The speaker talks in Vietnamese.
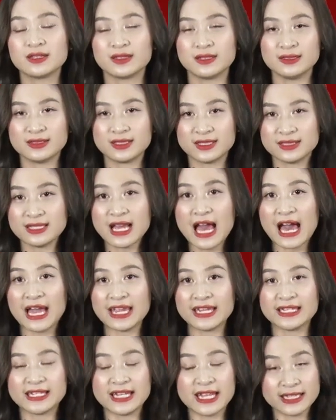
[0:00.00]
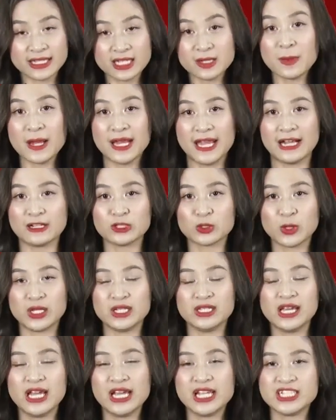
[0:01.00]
từ thứ hai đến thứ bảy hàng
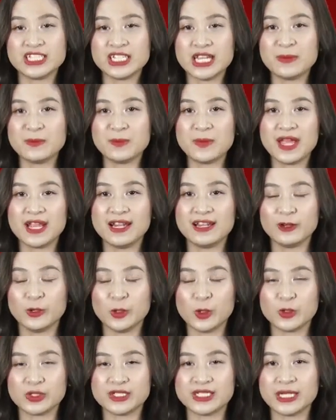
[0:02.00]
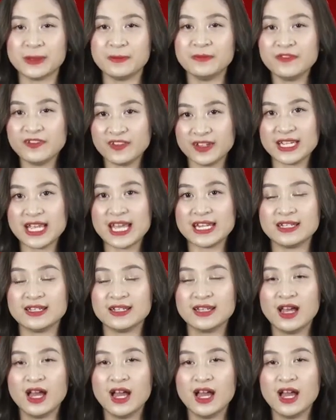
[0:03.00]
tuần trên P L O chấm vn.